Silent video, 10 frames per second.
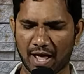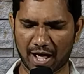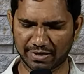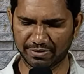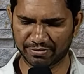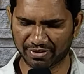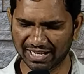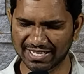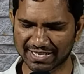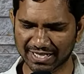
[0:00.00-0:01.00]
అది
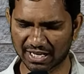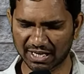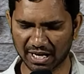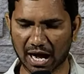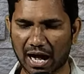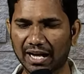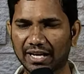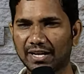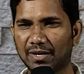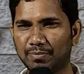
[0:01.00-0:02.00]
ఫలించాలని
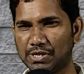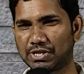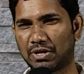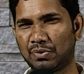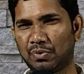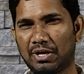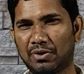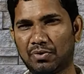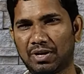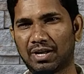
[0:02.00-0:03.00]
ఆజ్ఞాపించాడు అని
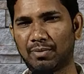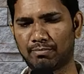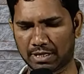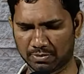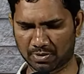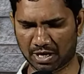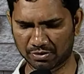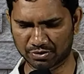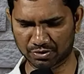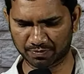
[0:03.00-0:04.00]
కూడా మనం
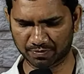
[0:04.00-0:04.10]
అనొచ్చు